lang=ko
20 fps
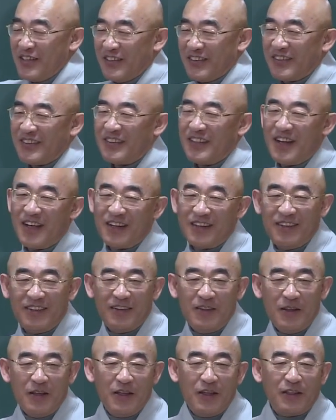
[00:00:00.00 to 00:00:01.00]
이래서 나는
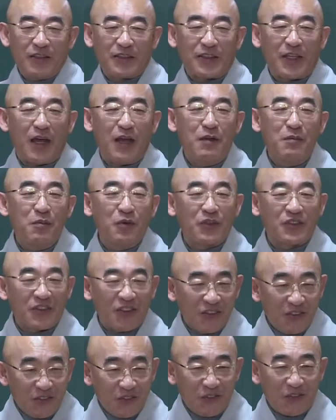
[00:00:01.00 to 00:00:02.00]
잘못
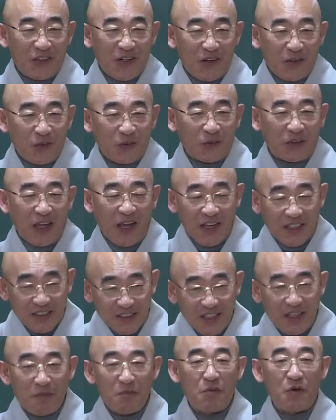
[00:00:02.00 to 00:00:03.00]
썼는 줄 알고
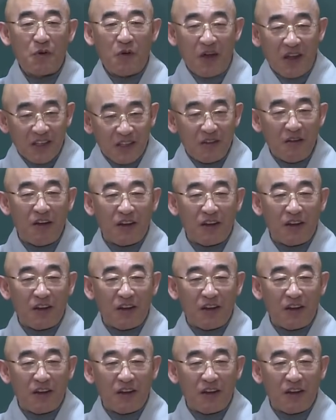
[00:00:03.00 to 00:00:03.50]
다시 한번 확인